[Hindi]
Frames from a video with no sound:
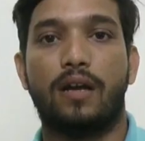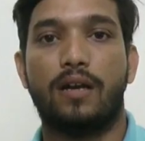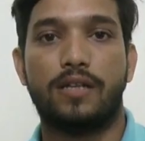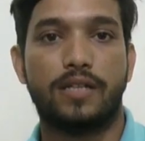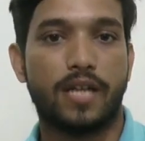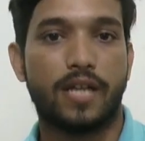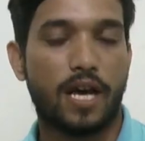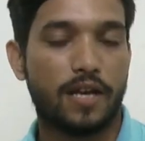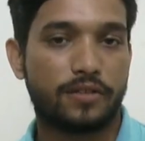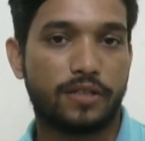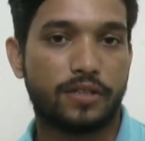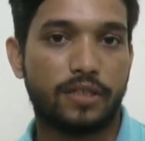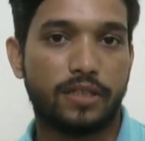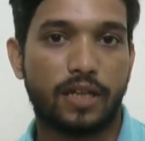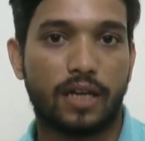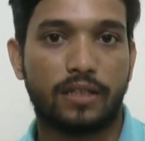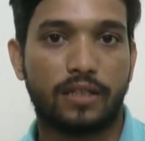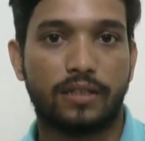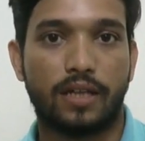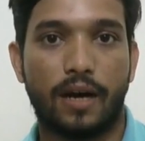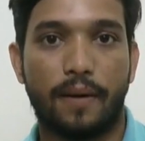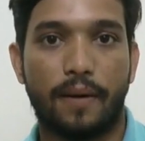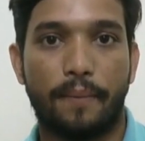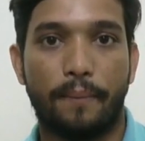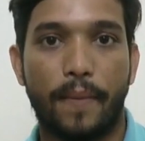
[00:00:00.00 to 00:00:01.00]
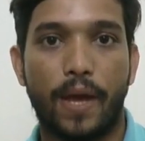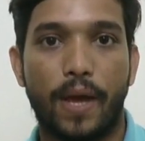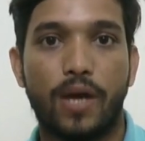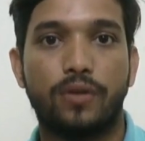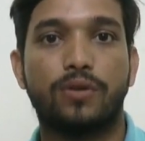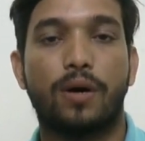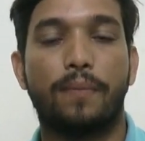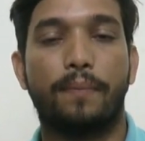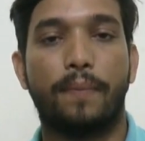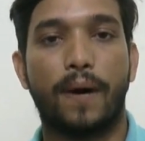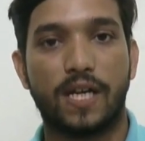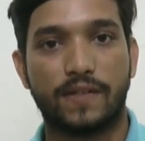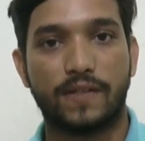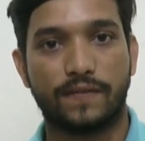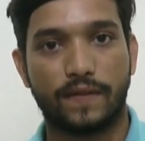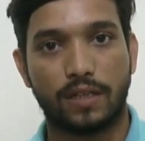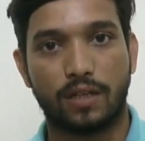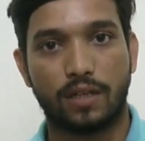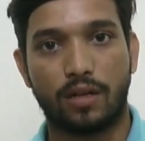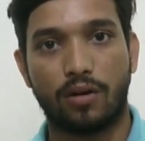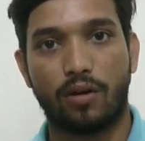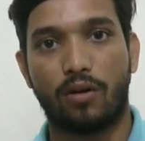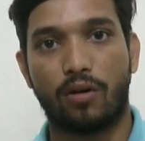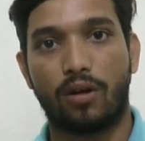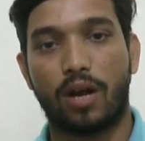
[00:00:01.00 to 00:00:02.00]
नाजरीन आदाब मैं हूं अब्बास
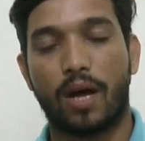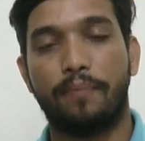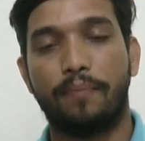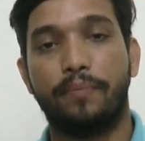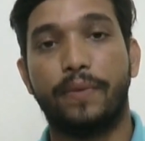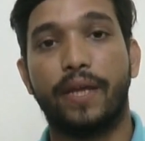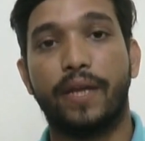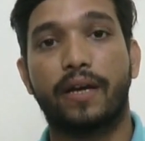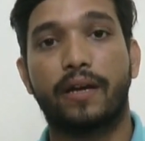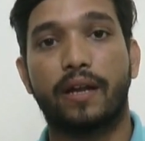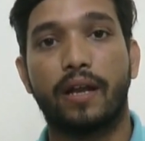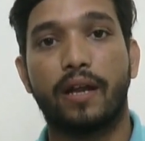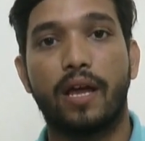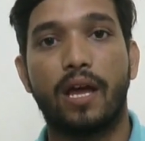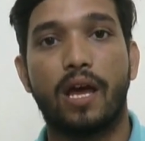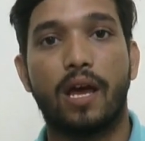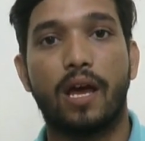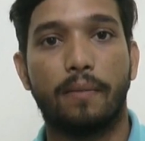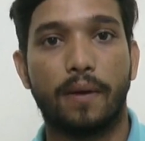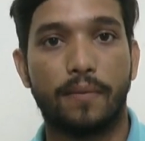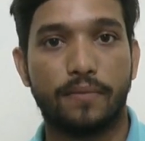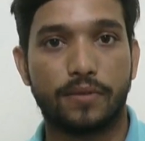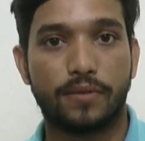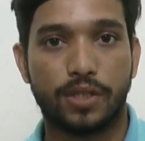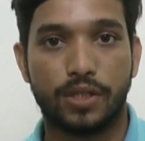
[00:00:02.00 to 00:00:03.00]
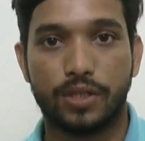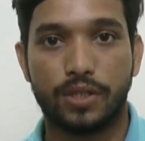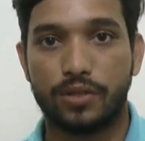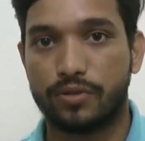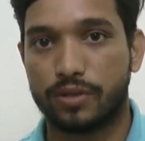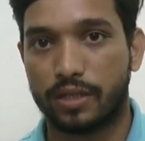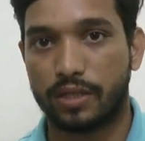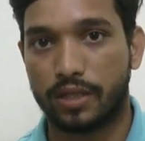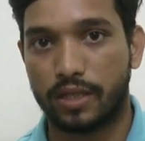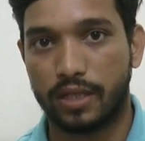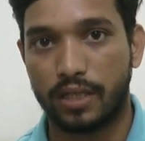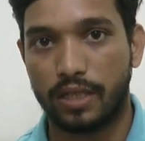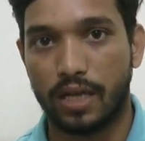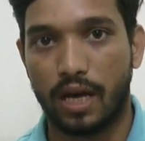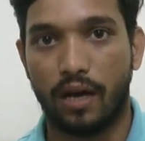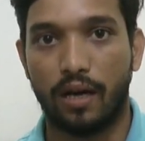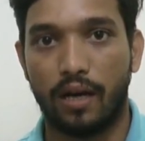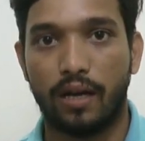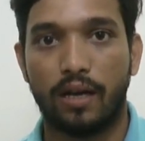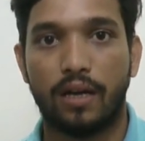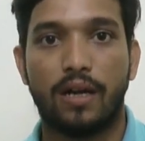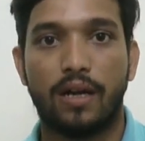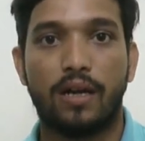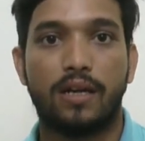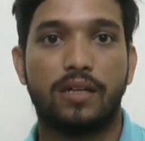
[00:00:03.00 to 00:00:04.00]
फजल और आप देख रहे हैं एमएमसी न्यूज़ इंडिया
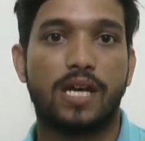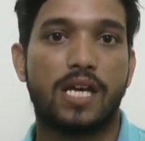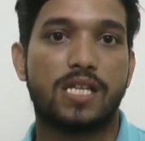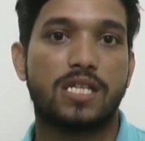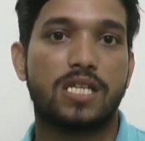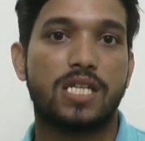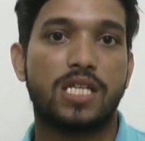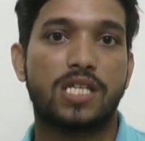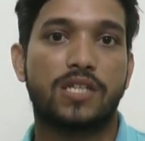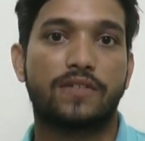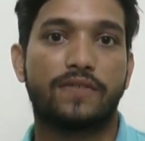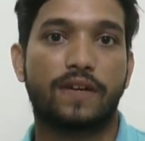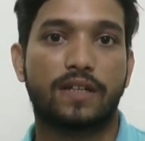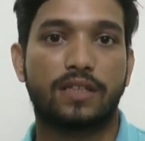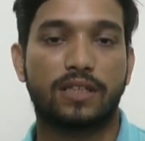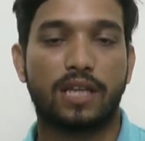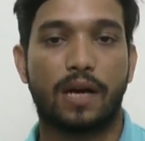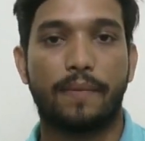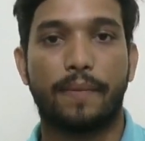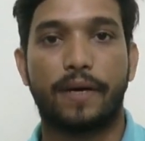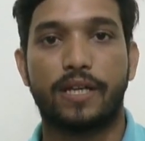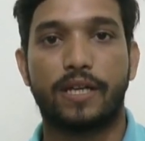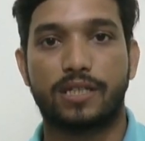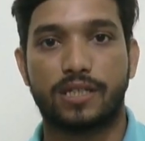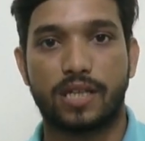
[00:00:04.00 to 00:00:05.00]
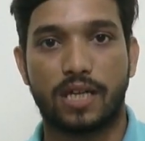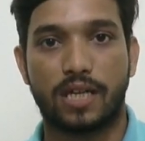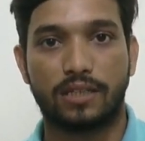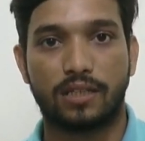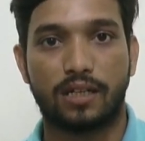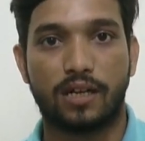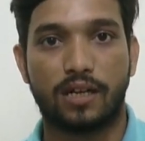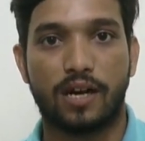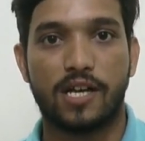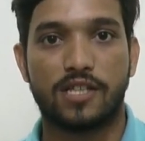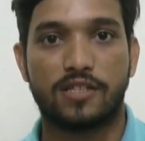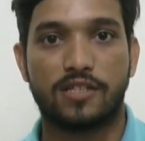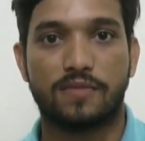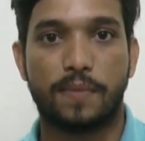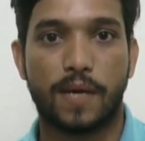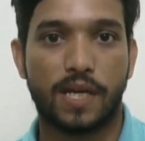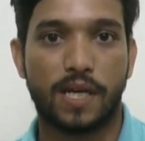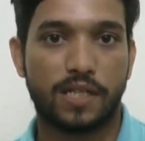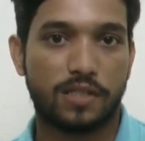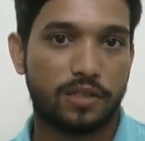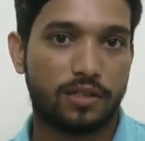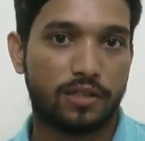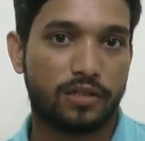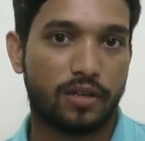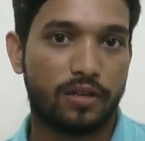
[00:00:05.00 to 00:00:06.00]
नाजरीन इस वक्त हमारे साथ ख़ास
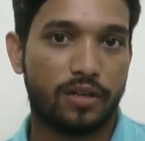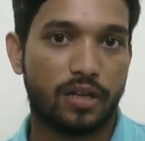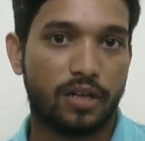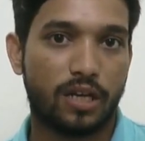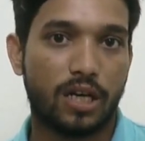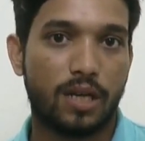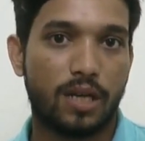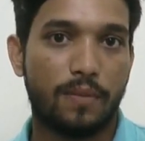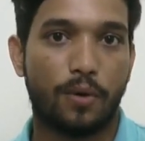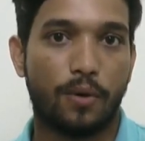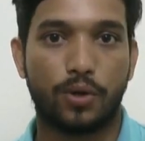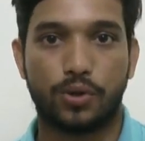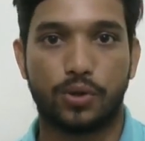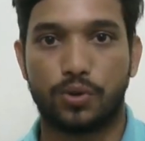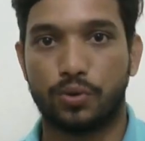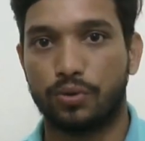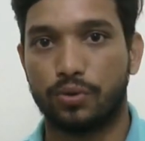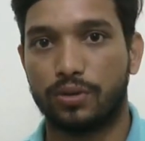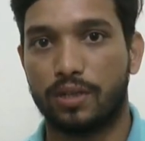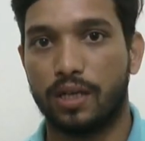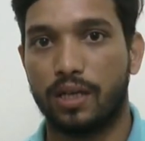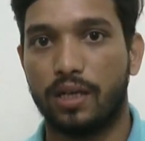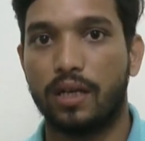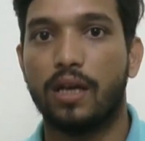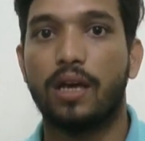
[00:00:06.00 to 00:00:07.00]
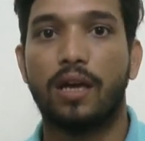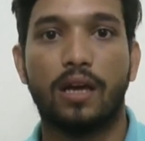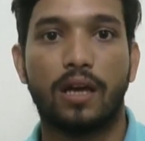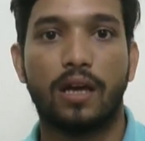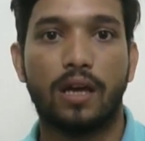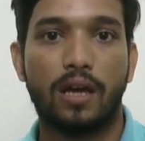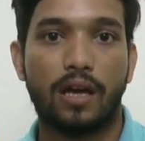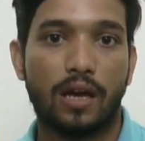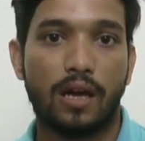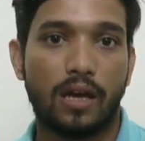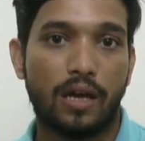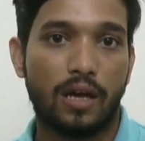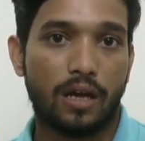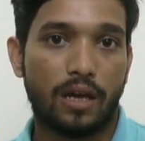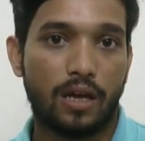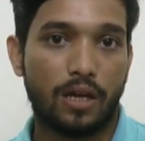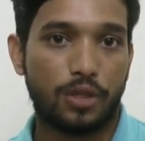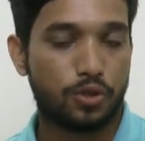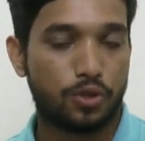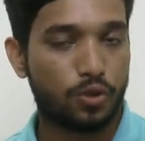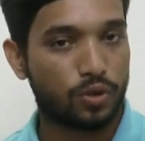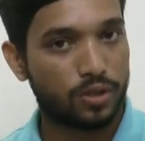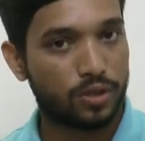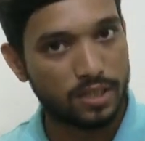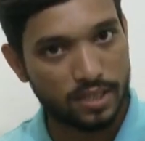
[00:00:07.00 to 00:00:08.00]
बातचीत करने के लिए मौजूद
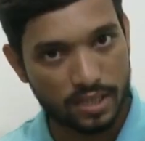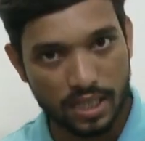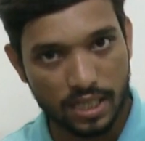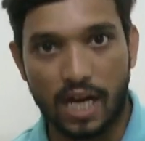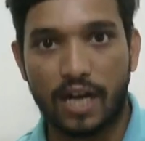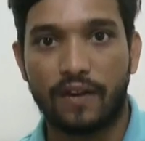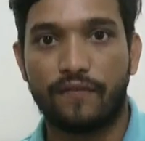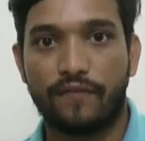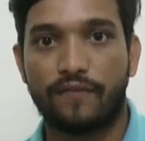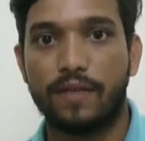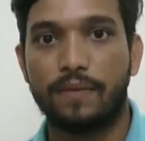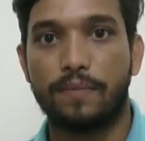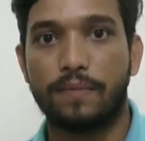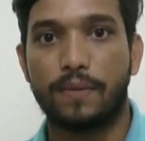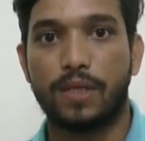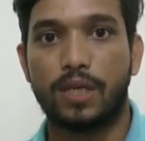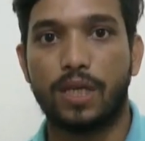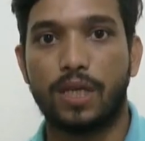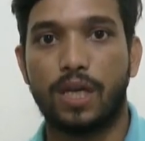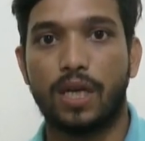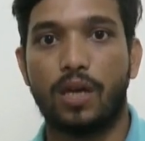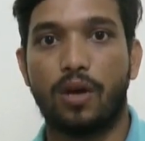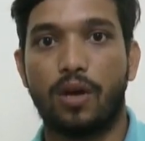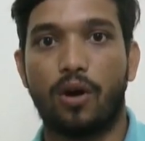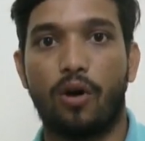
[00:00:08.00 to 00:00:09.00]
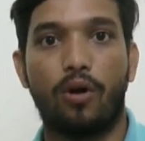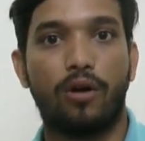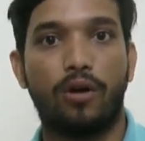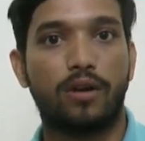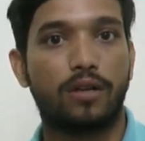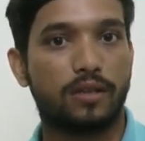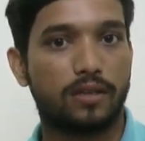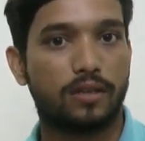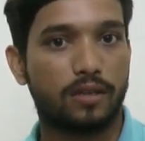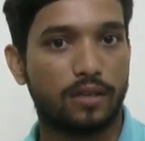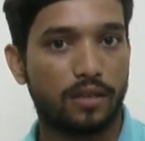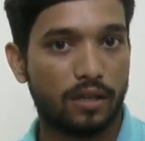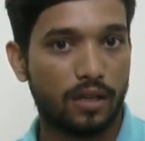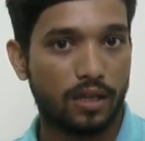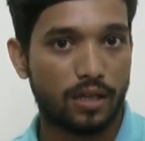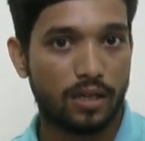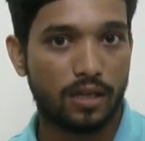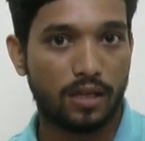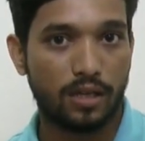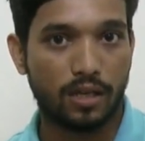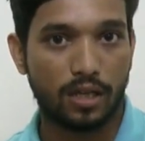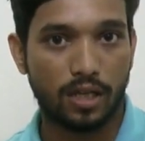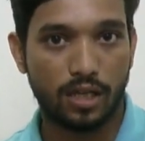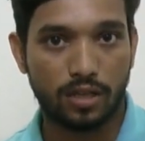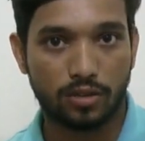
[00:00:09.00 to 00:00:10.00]
हैं जो कि सहाफ़ी भी हैं और
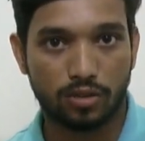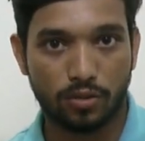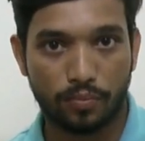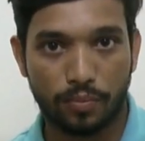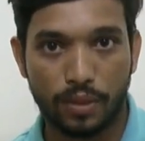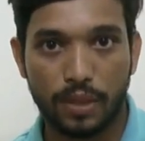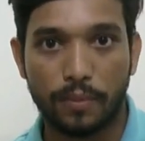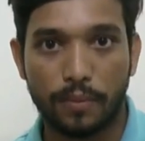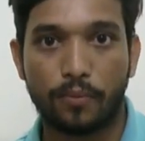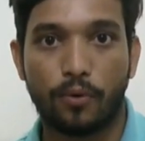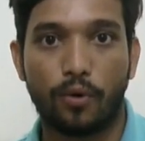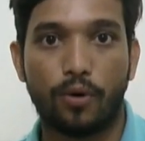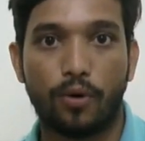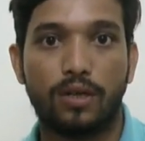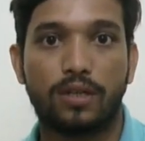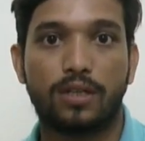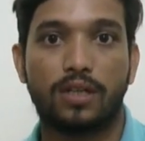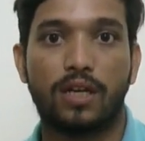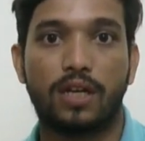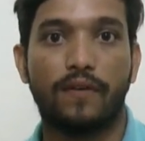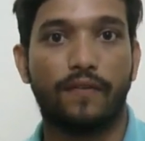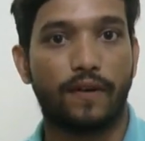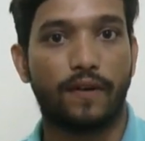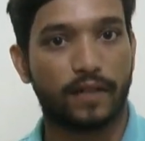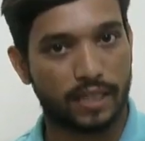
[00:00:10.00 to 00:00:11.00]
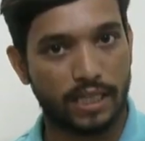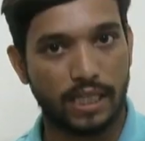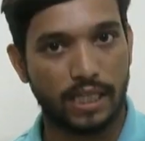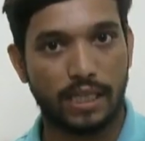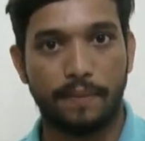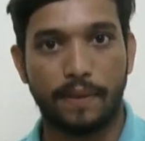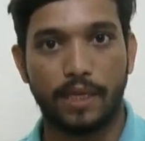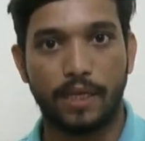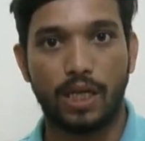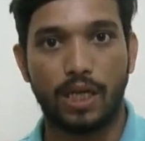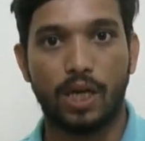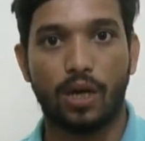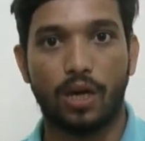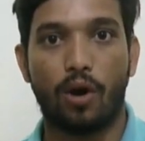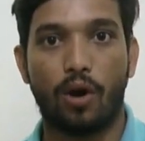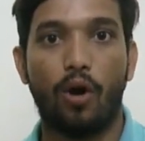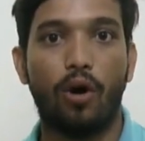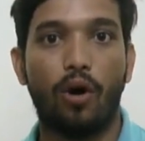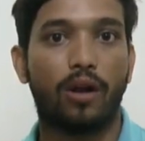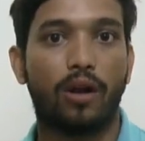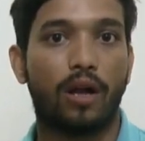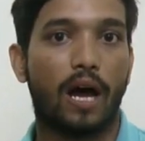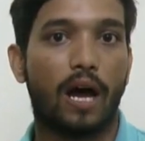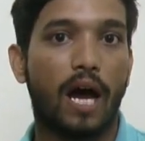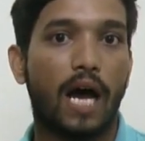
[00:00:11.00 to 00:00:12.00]
सुप्रीम कोर्ट के वकील भी हैं
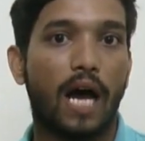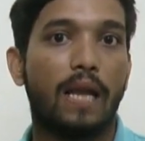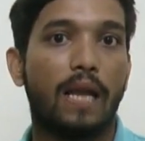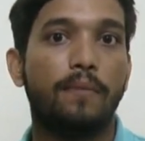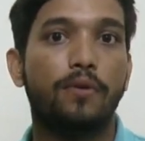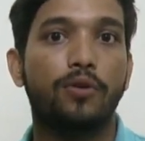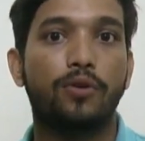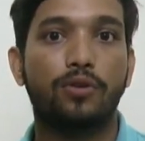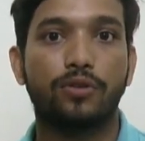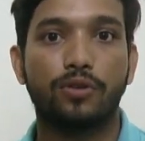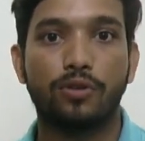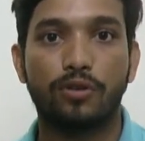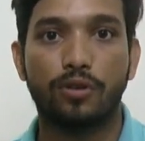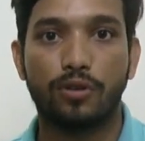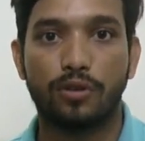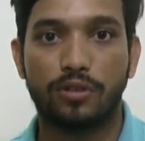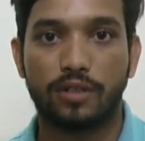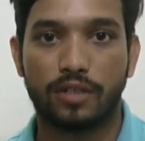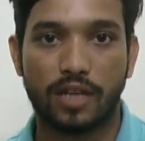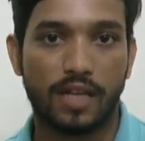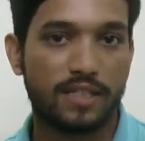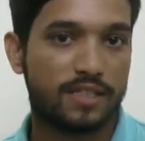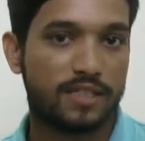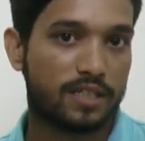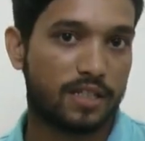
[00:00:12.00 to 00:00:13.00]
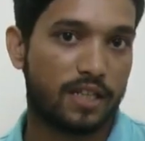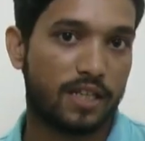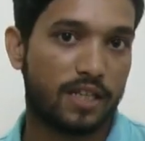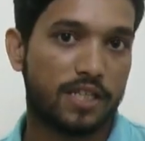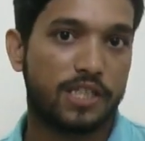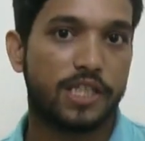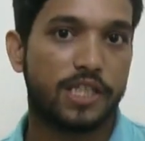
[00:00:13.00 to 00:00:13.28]
और आलमी उर्दू ट्रस्ट के